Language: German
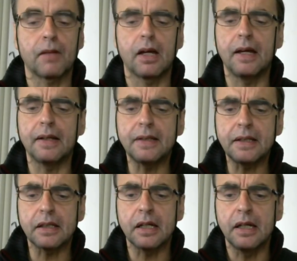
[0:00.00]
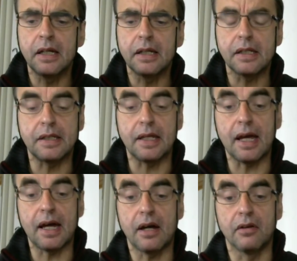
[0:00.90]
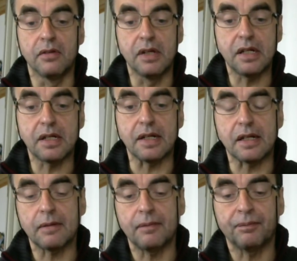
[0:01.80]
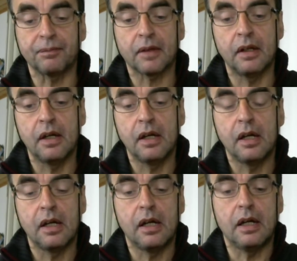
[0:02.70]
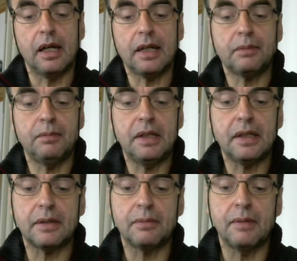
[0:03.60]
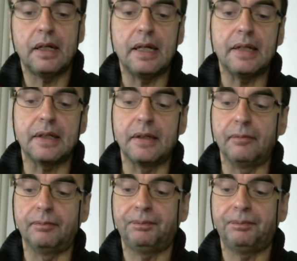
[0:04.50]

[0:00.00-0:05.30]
Es ist sehr wichtig. Lasst mich das mal lesen.